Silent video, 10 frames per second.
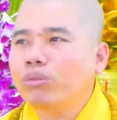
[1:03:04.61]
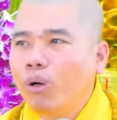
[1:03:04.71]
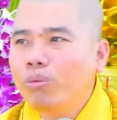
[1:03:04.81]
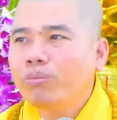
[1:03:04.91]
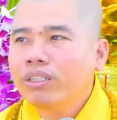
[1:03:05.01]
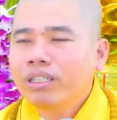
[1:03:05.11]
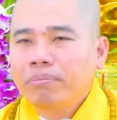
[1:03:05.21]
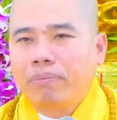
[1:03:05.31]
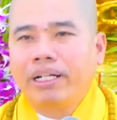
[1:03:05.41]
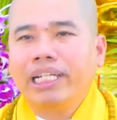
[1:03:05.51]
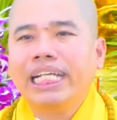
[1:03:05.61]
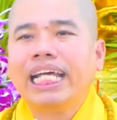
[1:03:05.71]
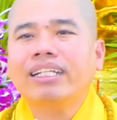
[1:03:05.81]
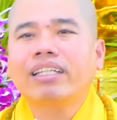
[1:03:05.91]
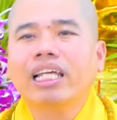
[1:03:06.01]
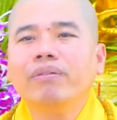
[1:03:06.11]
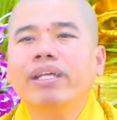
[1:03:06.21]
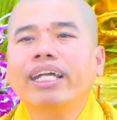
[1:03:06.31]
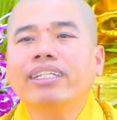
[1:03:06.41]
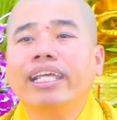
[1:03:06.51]
đông đúc mà mình đi ganh tị
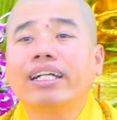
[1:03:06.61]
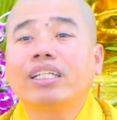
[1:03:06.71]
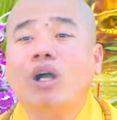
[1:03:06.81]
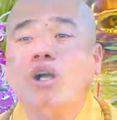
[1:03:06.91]
mấy cái việc